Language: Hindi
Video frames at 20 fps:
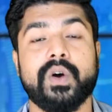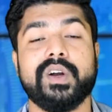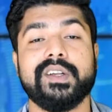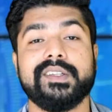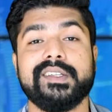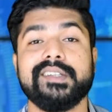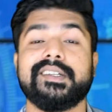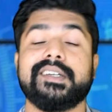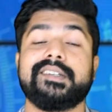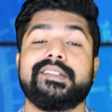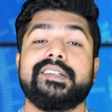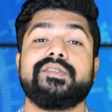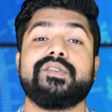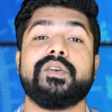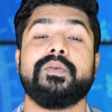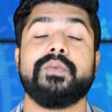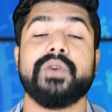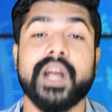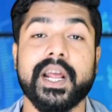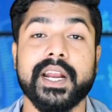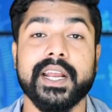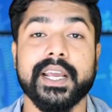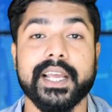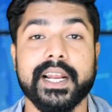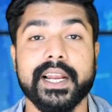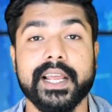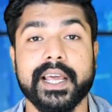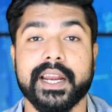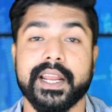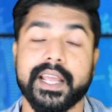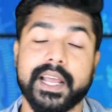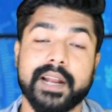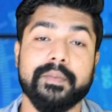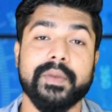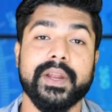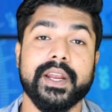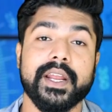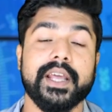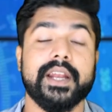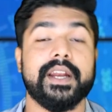और इसी सक्सेस को बुनाने के लिए
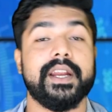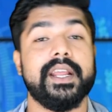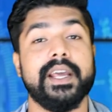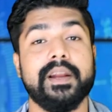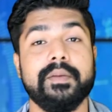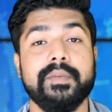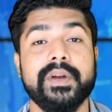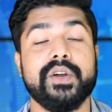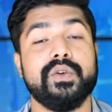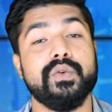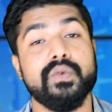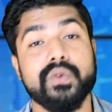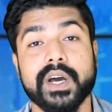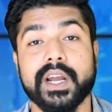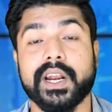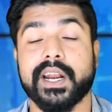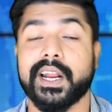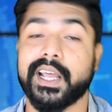रियलमी ने रियलमी टू का